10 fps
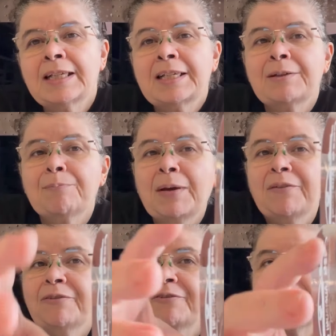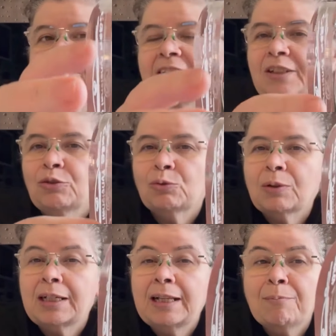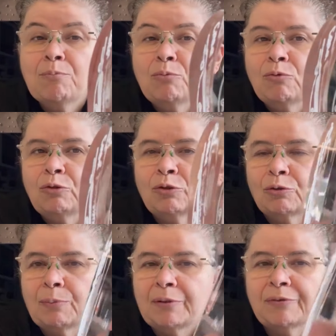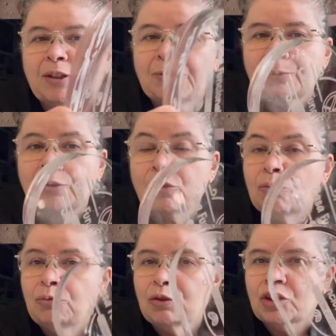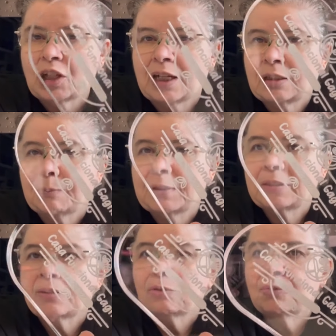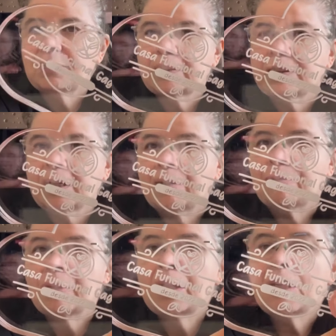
E bem feito, ele é muito bem feito, porque eu sou muito chata para essas coisas, sabe?